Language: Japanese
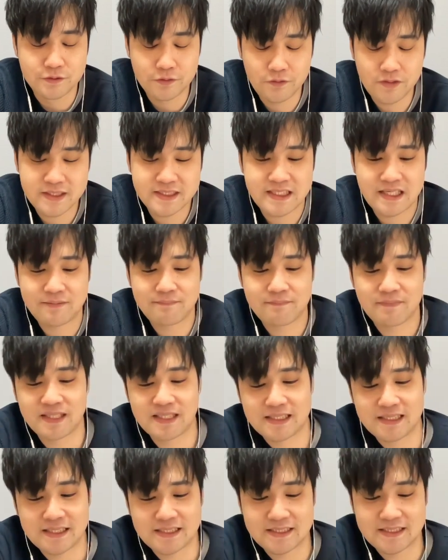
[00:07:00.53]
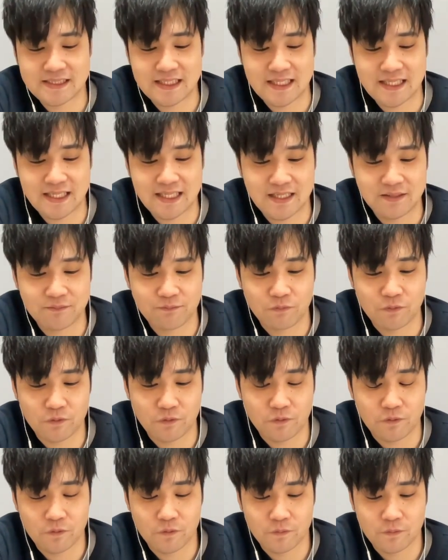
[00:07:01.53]
ロエちゃんまででしたね。
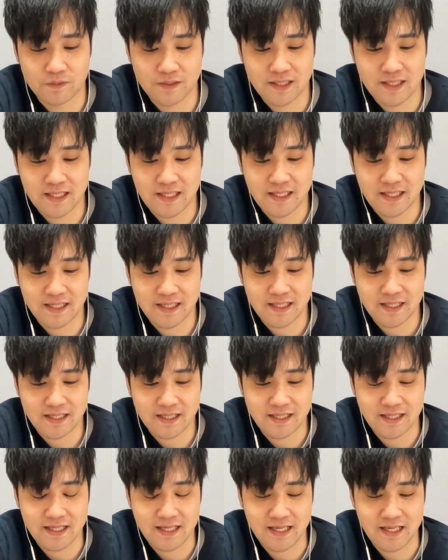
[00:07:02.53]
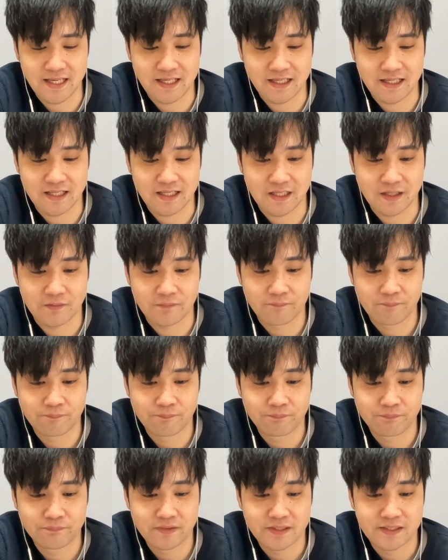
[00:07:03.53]
もうね、はい。
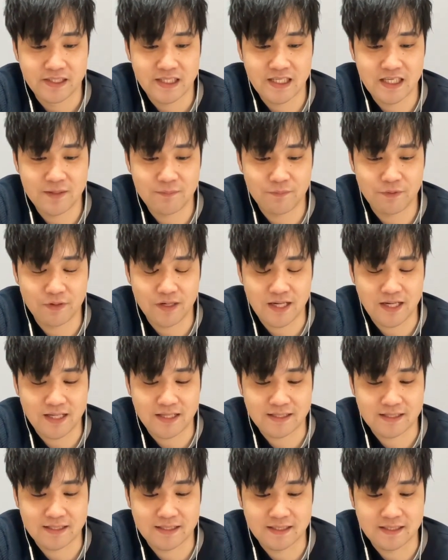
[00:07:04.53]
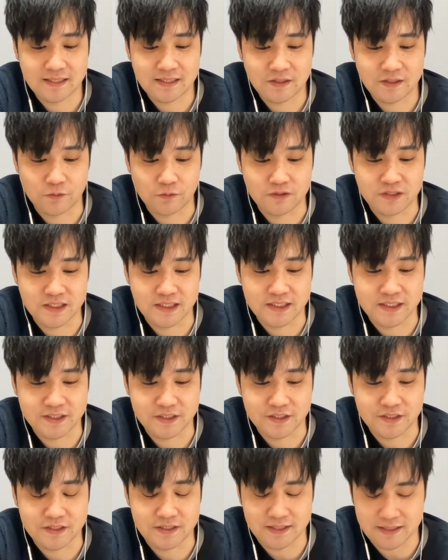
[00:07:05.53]
でね、モラ、オシリス、
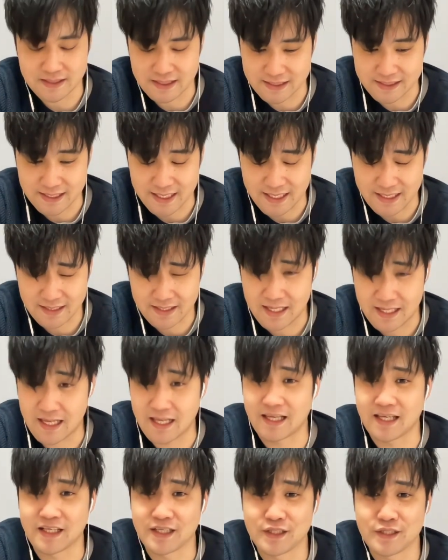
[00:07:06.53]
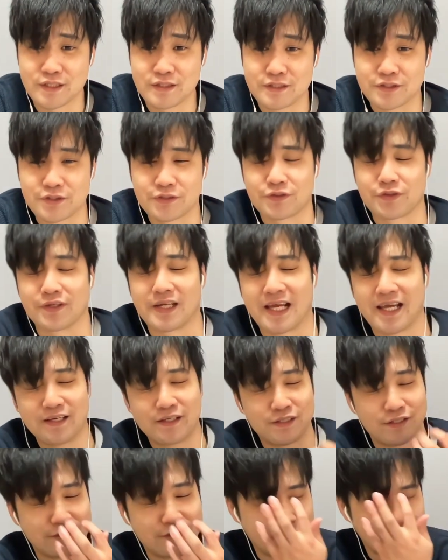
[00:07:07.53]
リーザ。はい。ちょっとね、
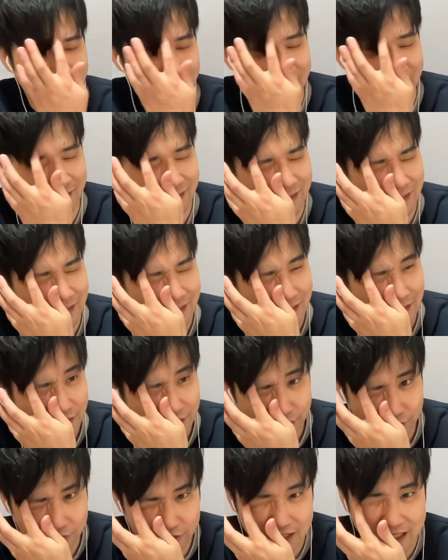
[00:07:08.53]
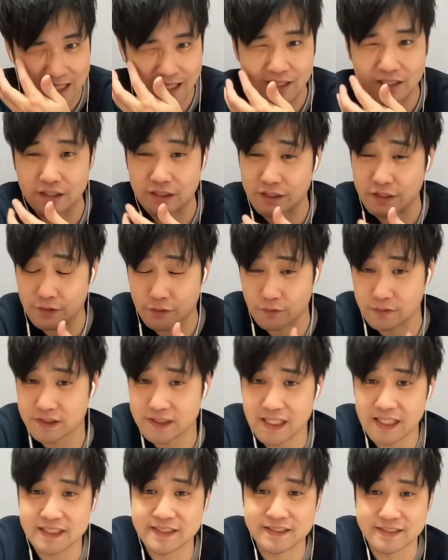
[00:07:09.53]
ちょっとね、用事
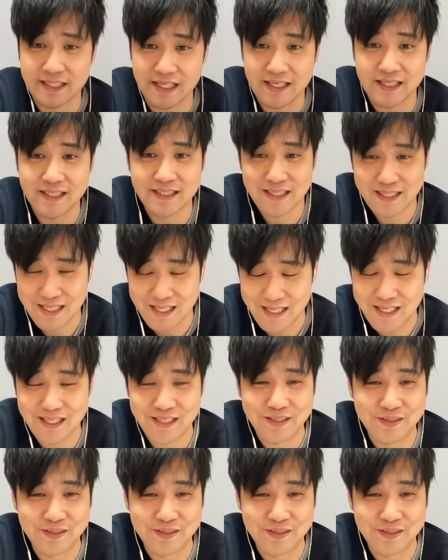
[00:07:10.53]
ないっすね。はい。